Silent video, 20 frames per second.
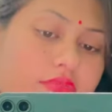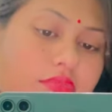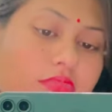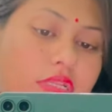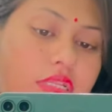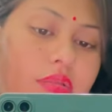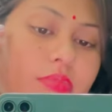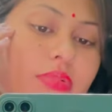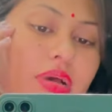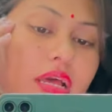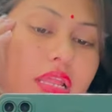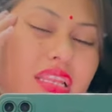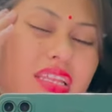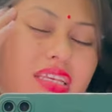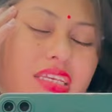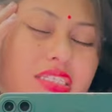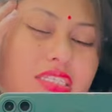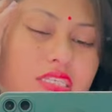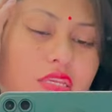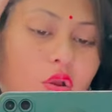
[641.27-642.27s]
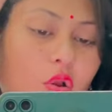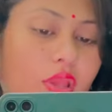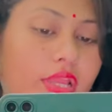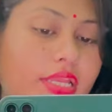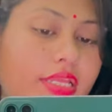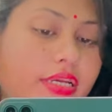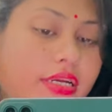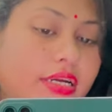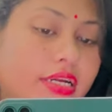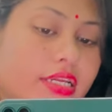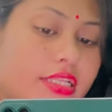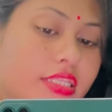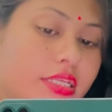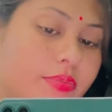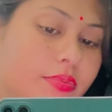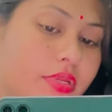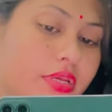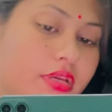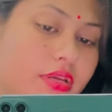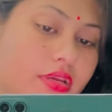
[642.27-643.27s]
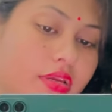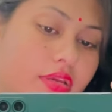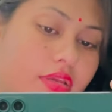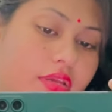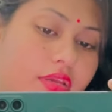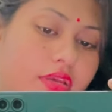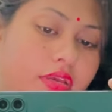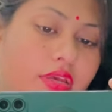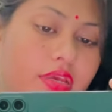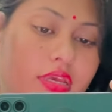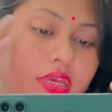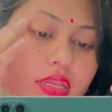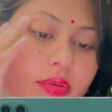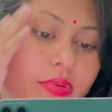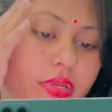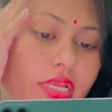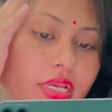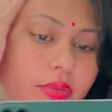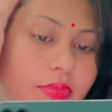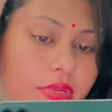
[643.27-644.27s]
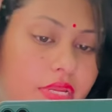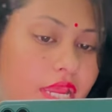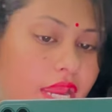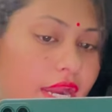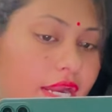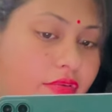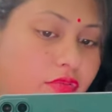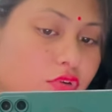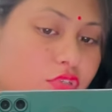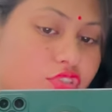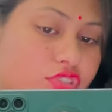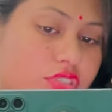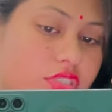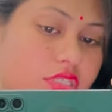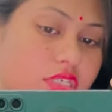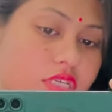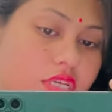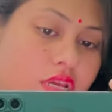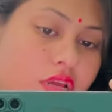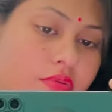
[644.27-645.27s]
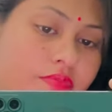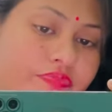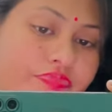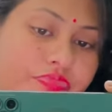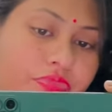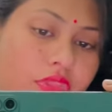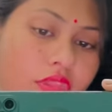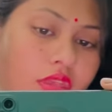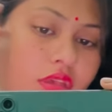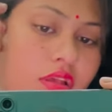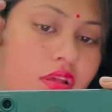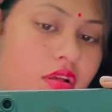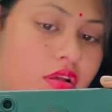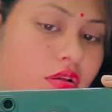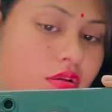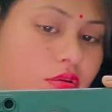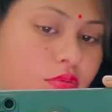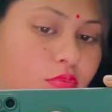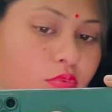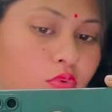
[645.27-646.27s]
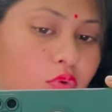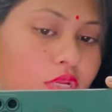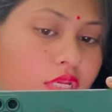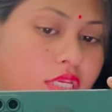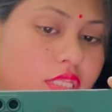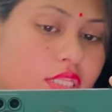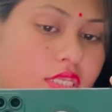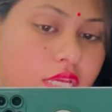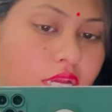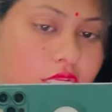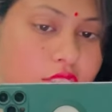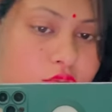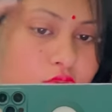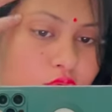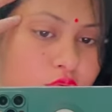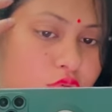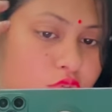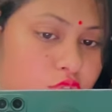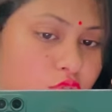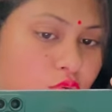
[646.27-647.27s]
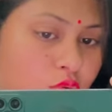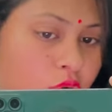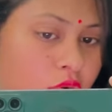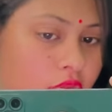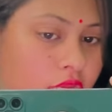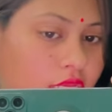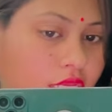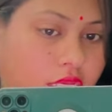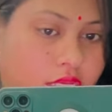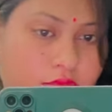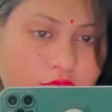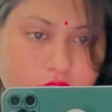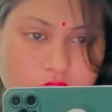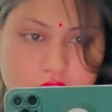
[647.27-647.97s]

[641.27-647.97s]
मतलब हल्की सी ऑयलिंग कर ली थी अपने हेयर में लेकिन मैंने हेड वॉश नहीं किया भूल गई थी आज कुकू स्कूल गई है हेड